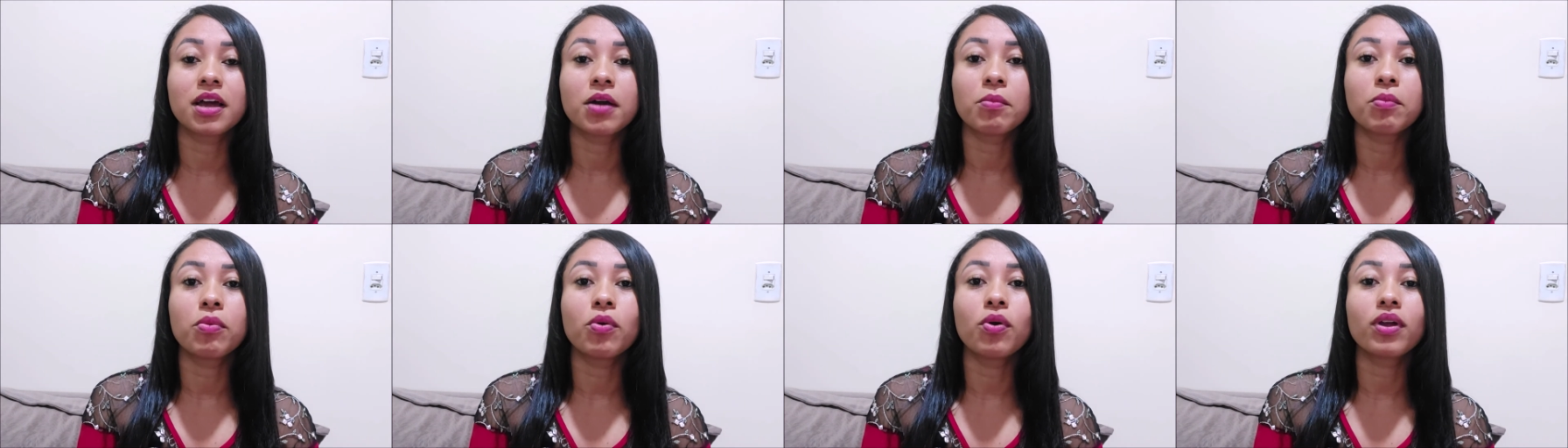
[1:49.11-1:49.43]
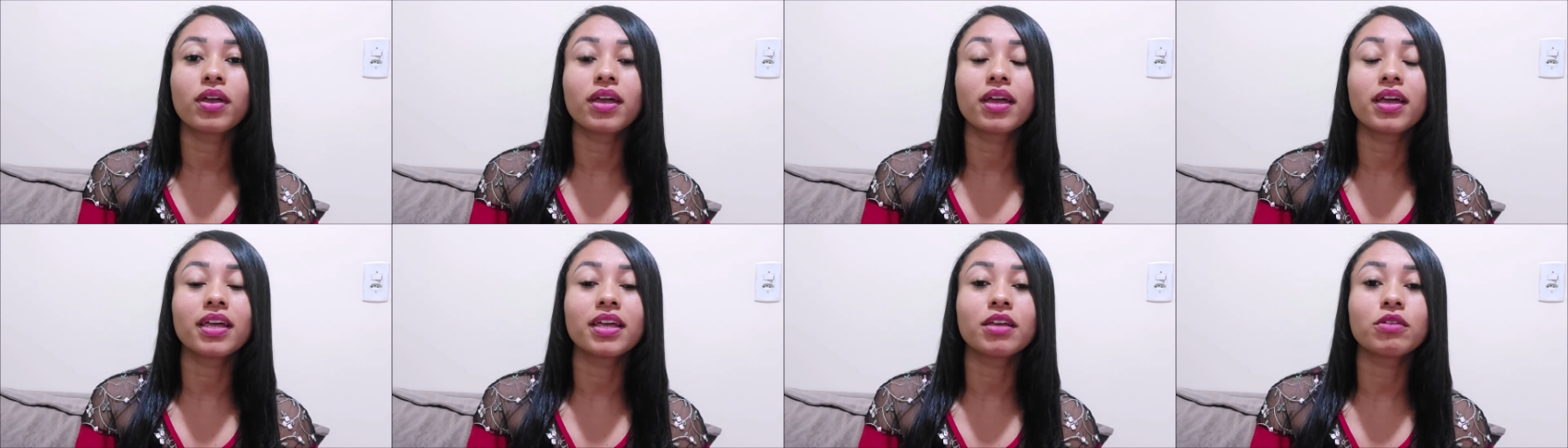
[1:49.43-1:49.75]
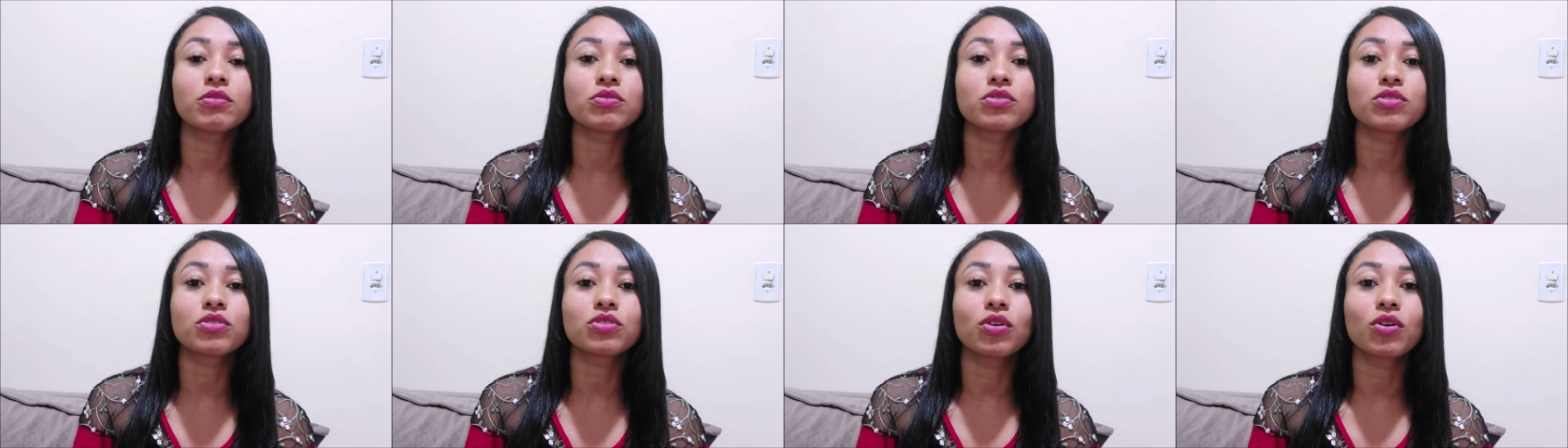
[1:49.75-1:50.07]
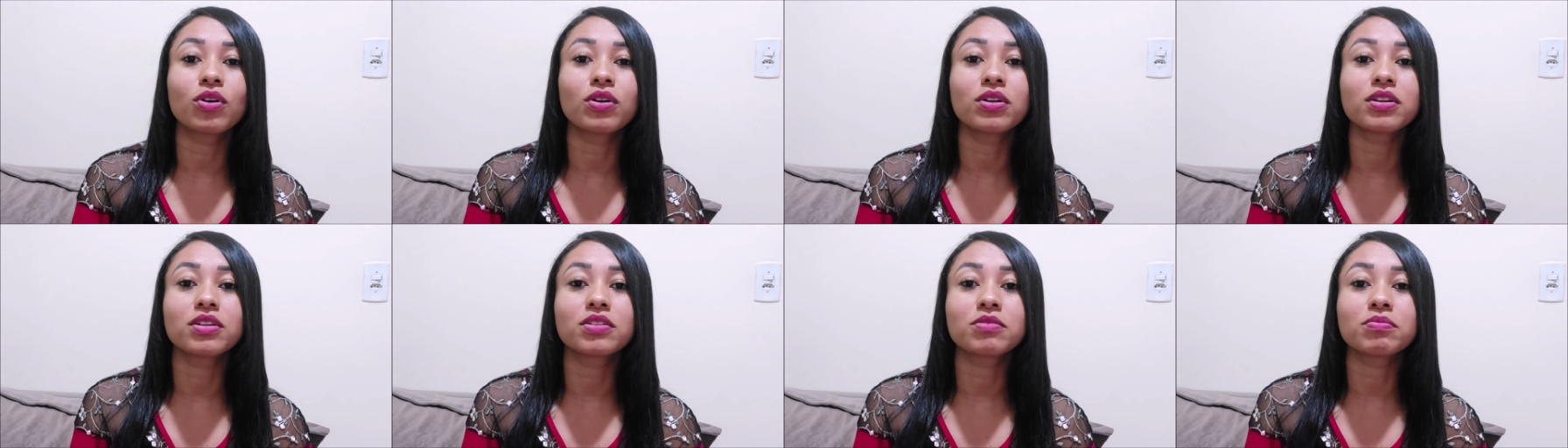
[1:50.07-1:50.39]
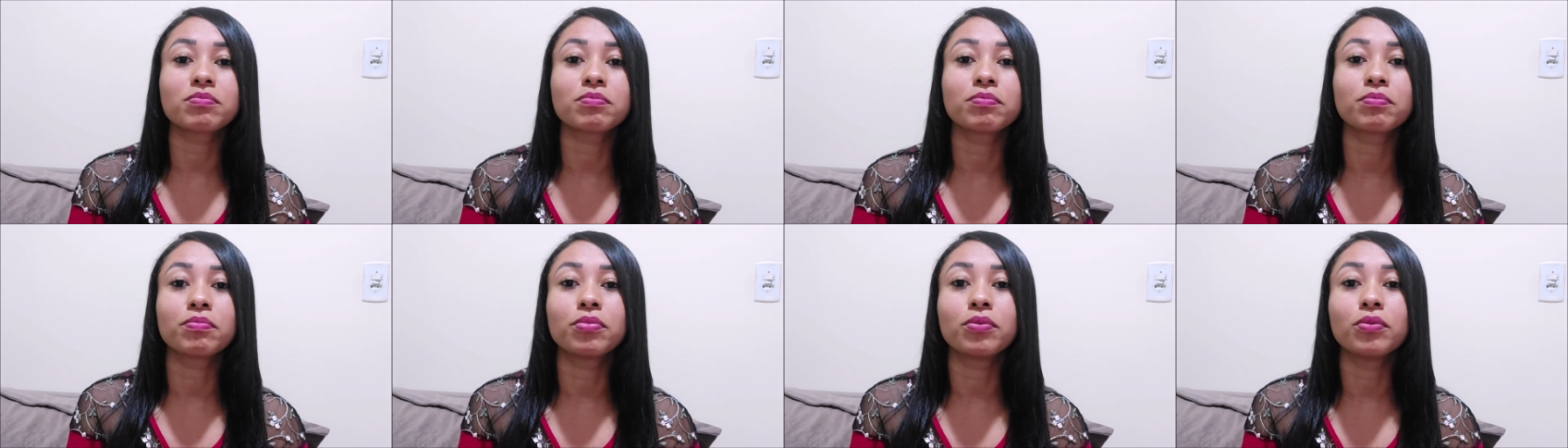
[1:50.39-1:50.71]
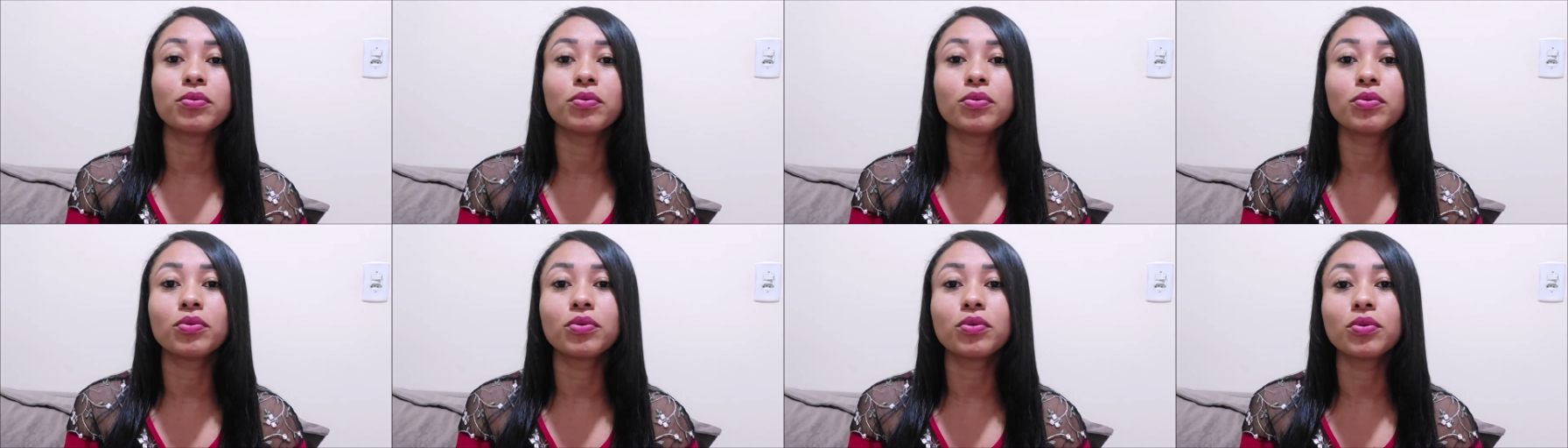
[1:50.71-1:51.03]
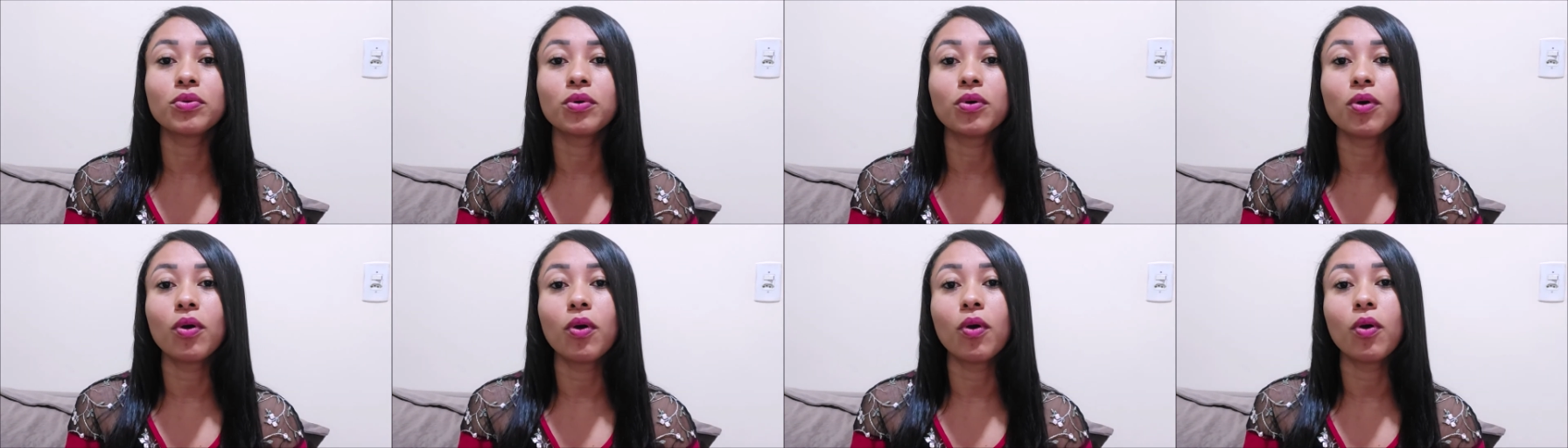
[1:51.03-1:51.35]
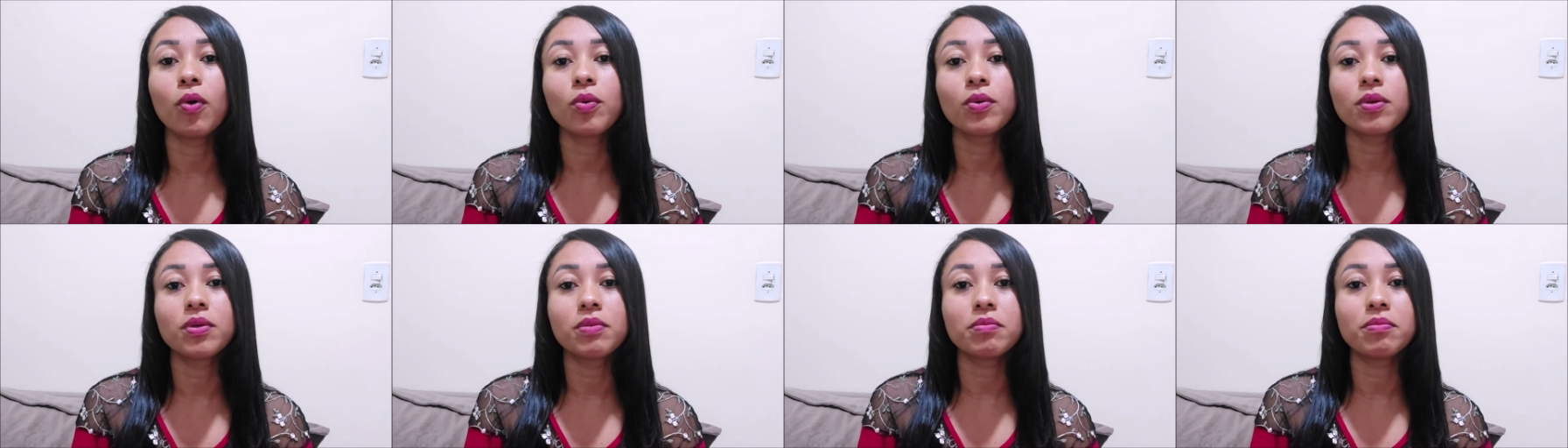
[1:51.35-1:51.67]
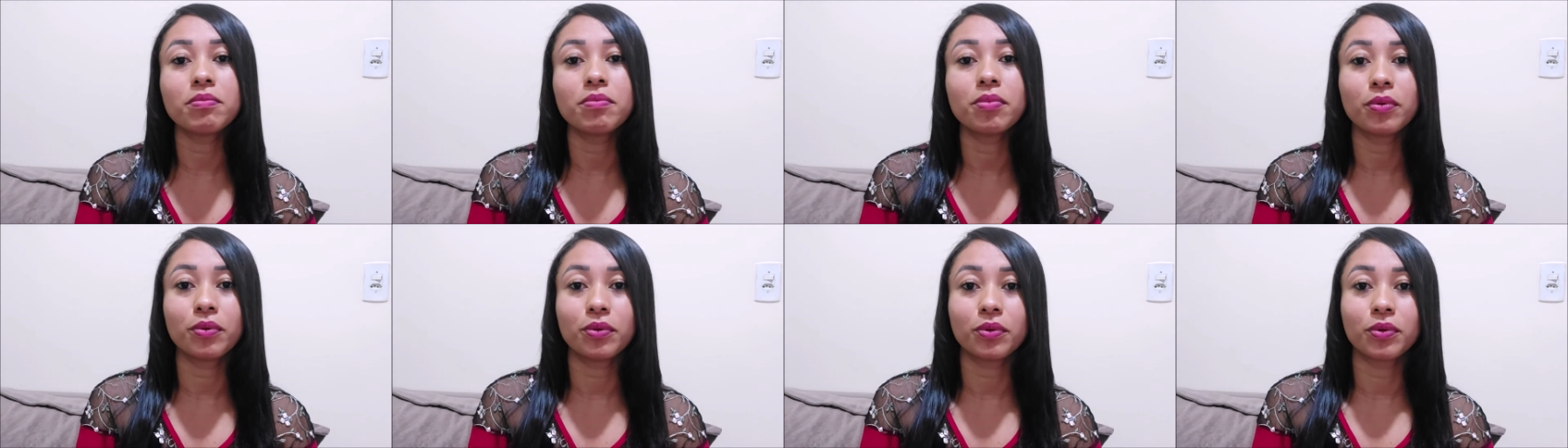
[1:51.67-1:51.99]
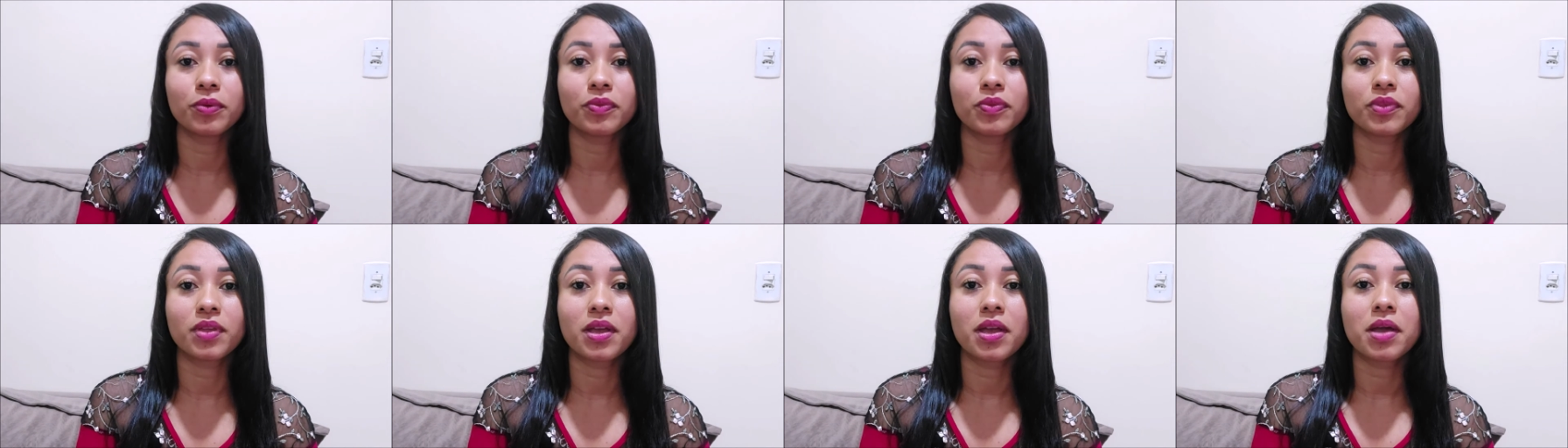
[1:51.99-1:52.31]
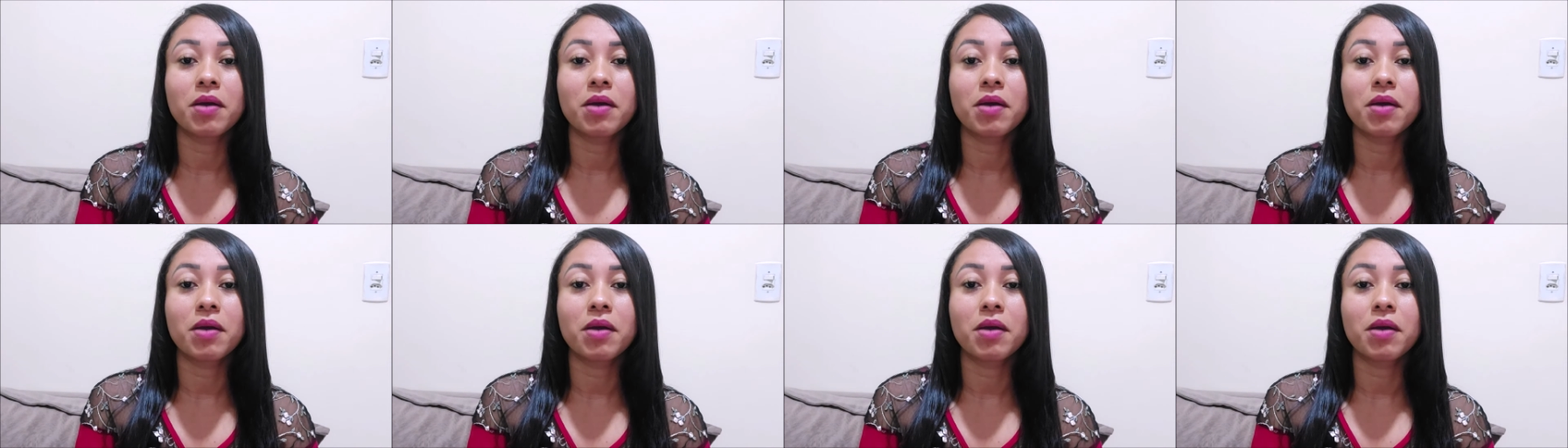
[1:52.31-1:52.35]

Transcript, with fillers: por que que os torna puro ou impuro,